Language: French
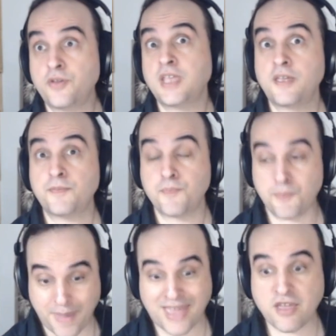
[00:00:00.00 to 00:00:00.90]
des
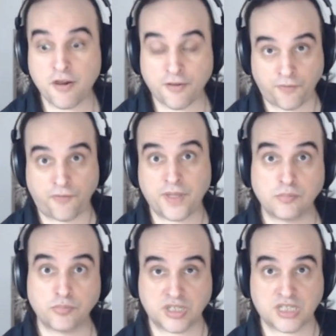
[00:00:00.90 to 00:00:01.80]
meilleurs
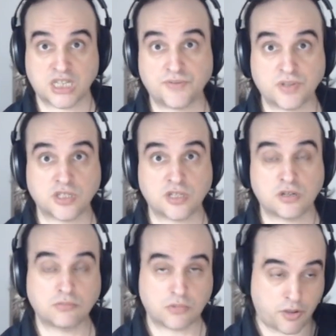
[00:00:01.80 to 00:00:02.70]
films de
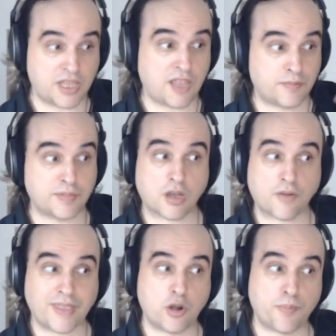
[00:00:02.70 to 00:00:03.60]
science-fiction, un des films qui
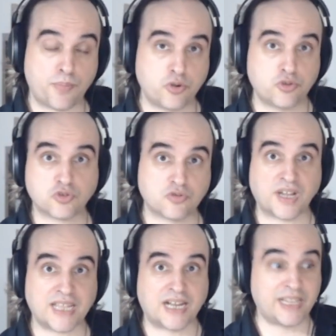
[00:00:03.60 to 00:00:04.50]
revient le plus
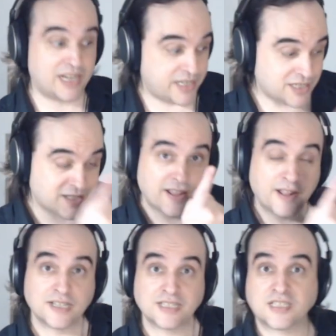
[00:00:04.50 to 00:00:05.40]
souvent dans les listes,
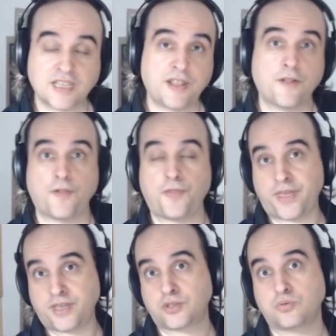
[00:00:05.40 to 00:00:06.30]
c'est
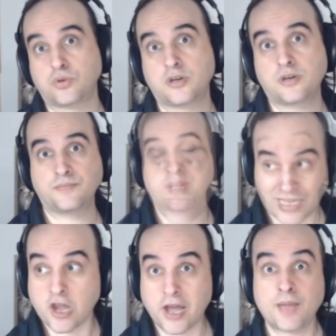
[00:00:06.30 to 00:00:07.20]
Things to Come.
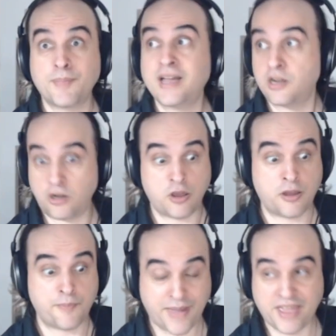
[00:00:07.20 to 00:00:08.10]
C'est carrément
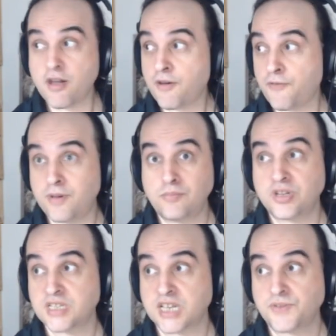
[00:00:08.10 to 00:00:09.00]
le meilleur film
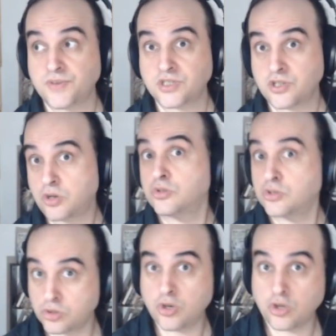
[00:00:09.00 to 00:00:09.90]
de science-fiction
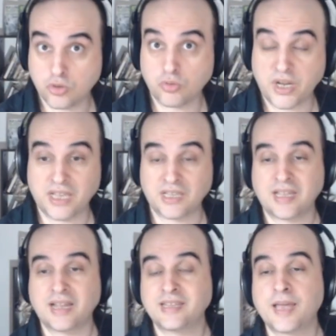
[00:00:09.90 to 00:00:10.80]
de tous les
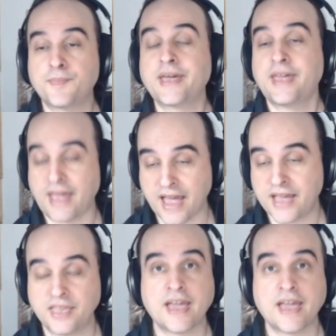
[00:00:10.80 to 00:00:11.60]
temps d'après Harry